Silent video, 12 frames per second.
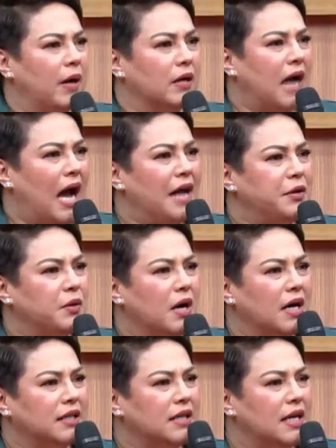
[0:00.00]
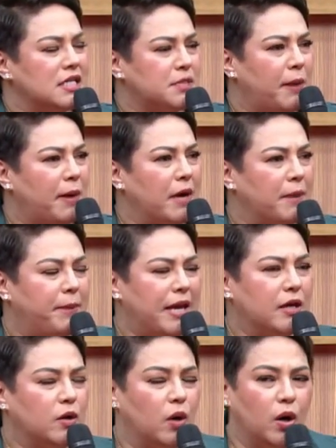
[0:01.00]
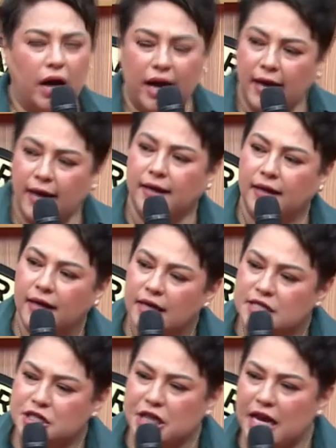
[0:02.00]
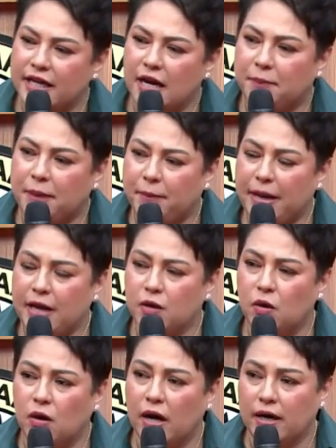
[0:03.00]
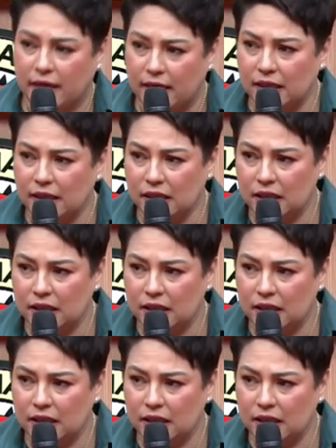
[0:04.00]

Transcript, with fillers: Gaano ka kadalas ba magbingo? Eh, aw, Shell, aw. nagbibingo ka rin?